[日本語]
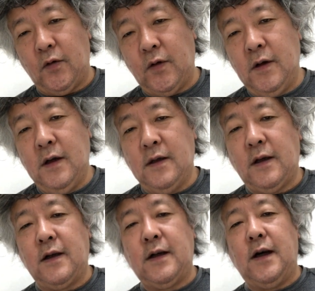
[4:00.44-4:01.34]
ル
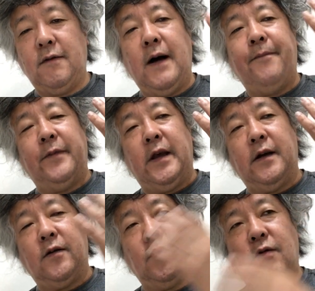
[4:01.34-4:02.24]
サッカーは、
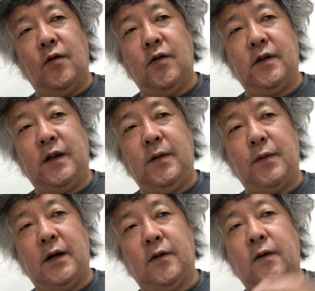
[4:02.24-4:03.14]
え
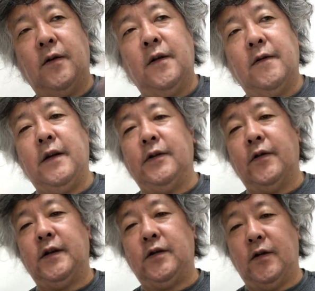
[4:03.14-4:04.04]
ゴールキーパーと
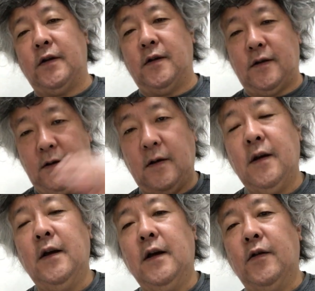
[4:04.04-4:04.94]
フィールドに1人ずつ
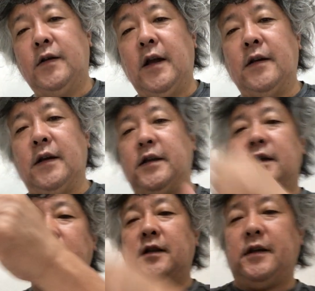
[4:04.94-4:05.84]
そして
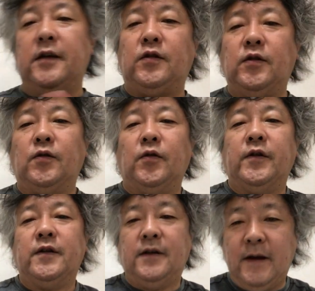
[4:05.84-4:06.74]
1人制柔道
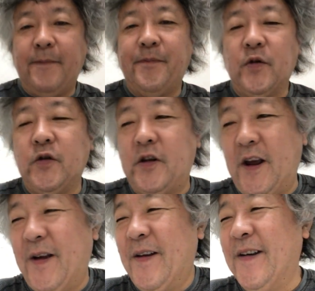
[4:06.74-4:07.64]
ですねそして